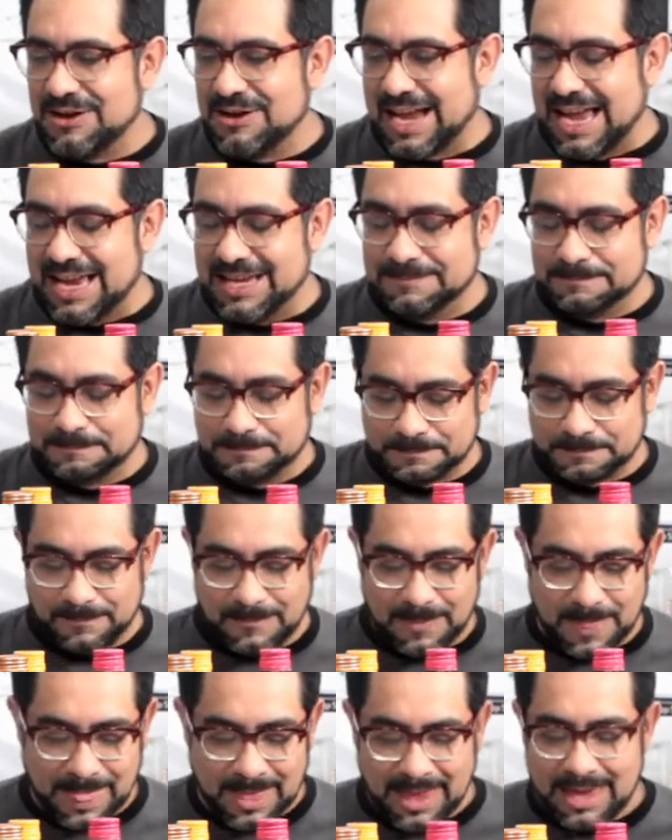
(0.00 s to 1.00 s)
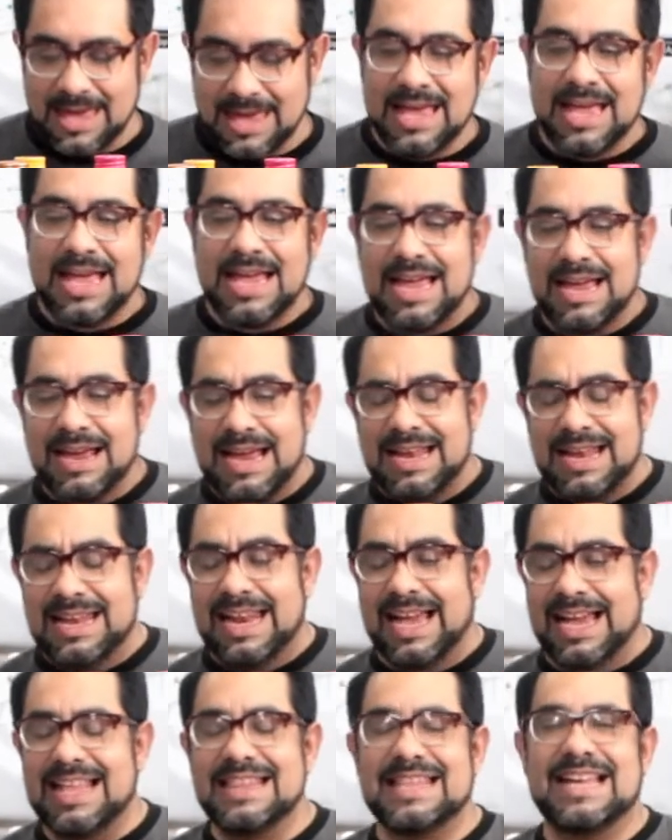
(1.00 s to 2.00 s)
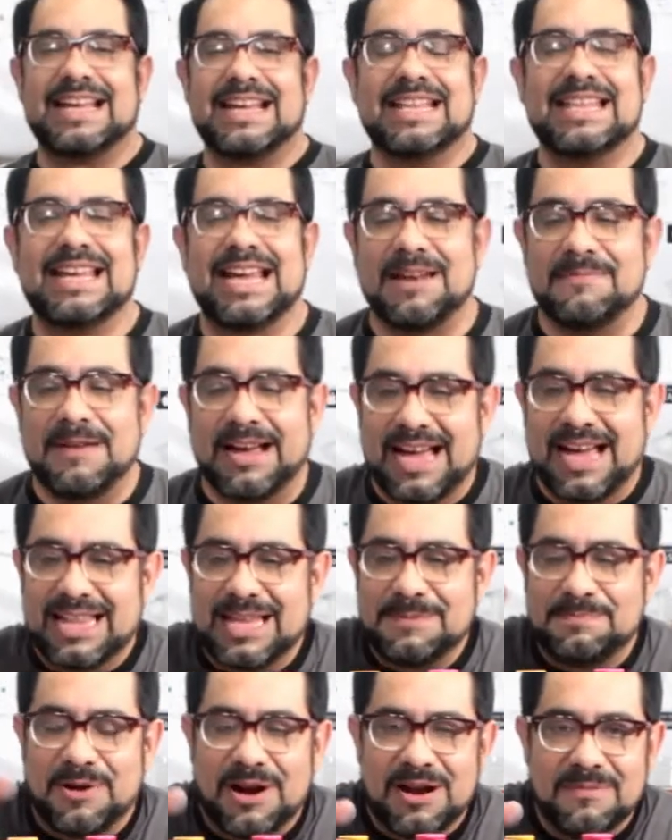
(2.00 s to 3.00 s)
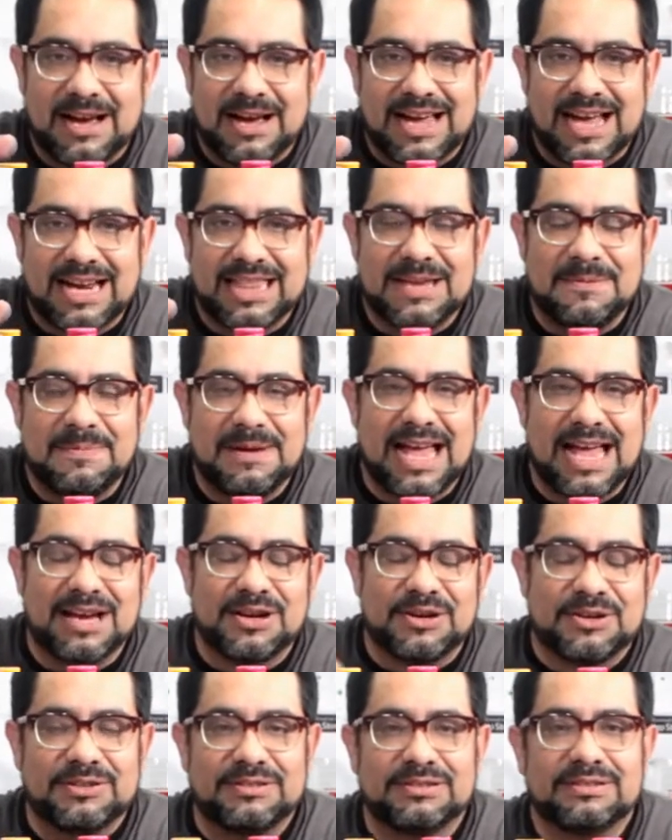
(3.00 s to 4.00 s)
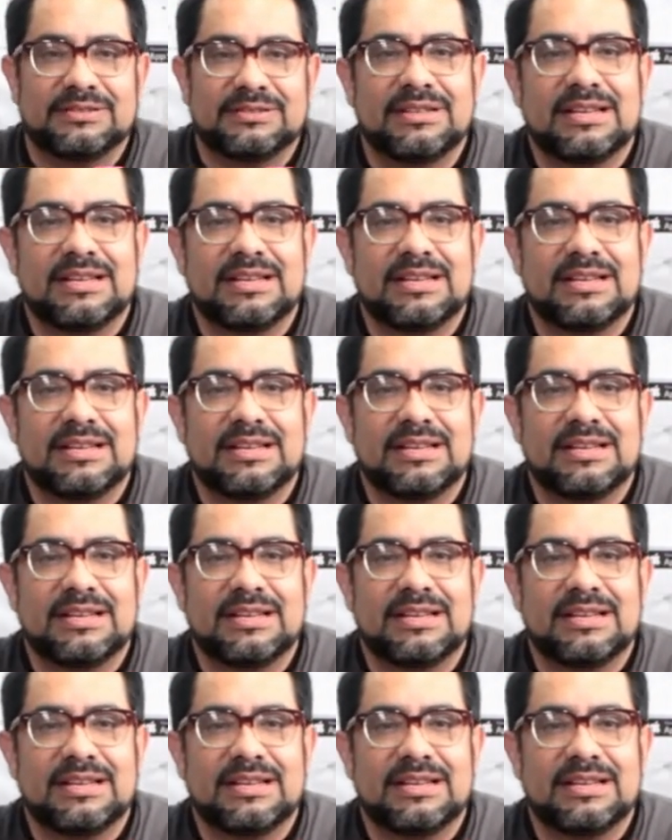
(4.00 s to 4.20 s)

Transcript: Ok. La gente critica el Bacardí por el Bacardí blanco.